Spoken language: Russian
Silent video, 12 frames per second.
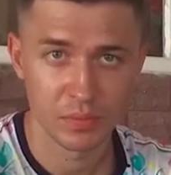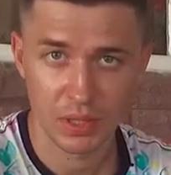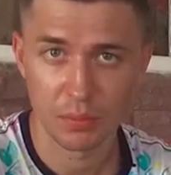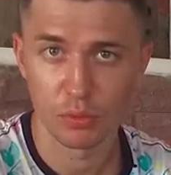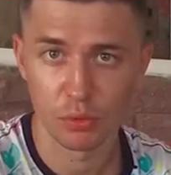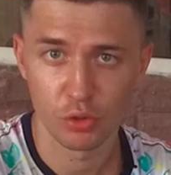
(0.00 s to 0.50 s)

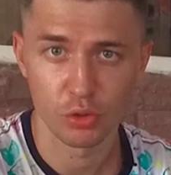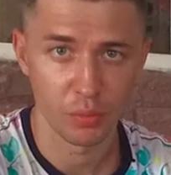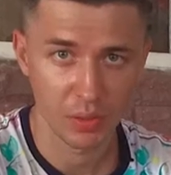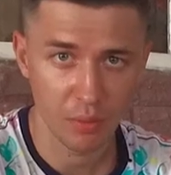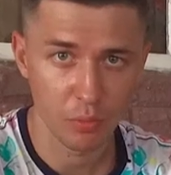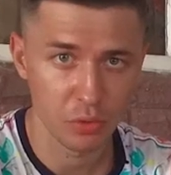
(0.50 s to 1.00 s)
самый лучший
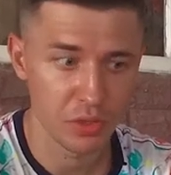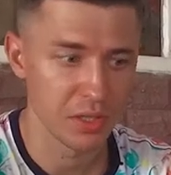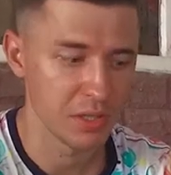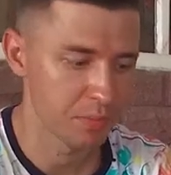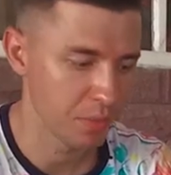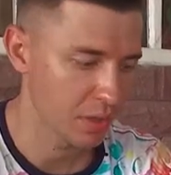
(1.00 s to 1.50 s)
том-ям он
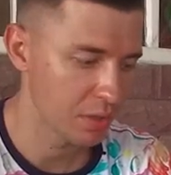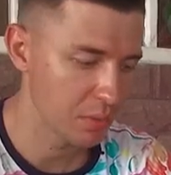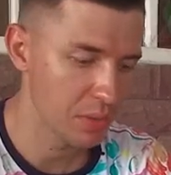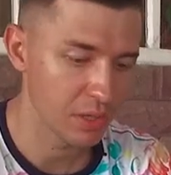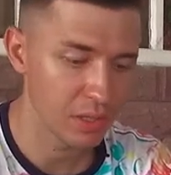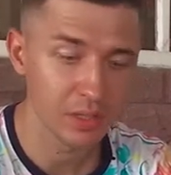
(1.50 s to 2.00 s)
здесь. По крайней
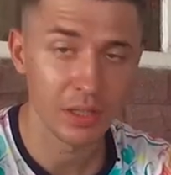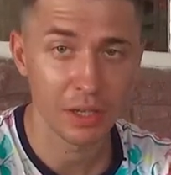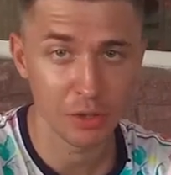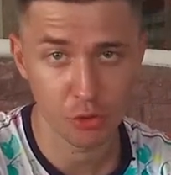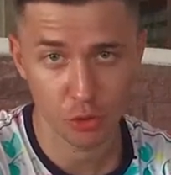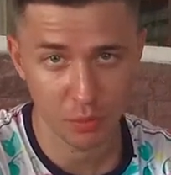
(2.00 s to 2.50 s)
мере, когда я
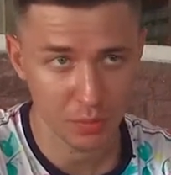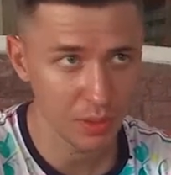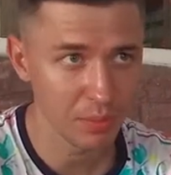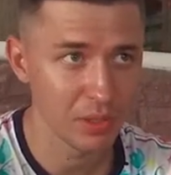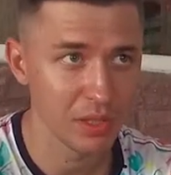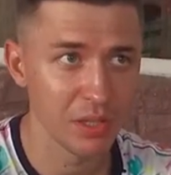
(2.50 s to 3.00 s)
хочу
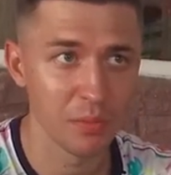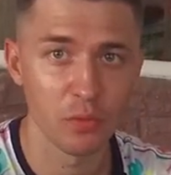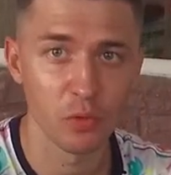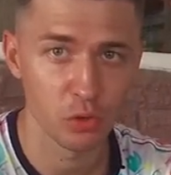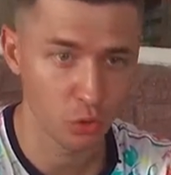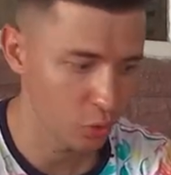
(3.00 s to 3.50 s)
том-ям, я ем
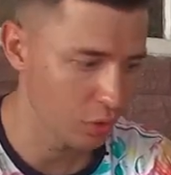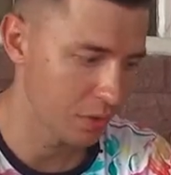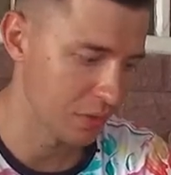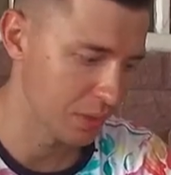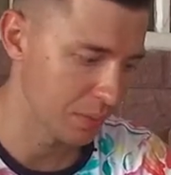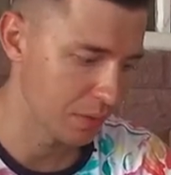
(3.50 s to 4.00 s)
его только
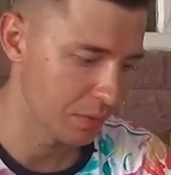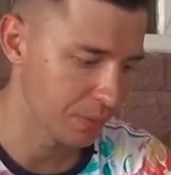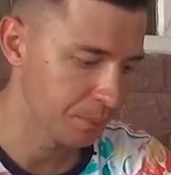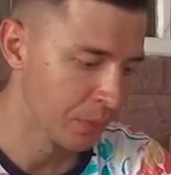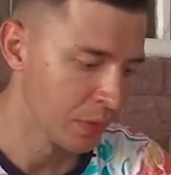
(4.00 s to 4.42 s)
в этом кафе.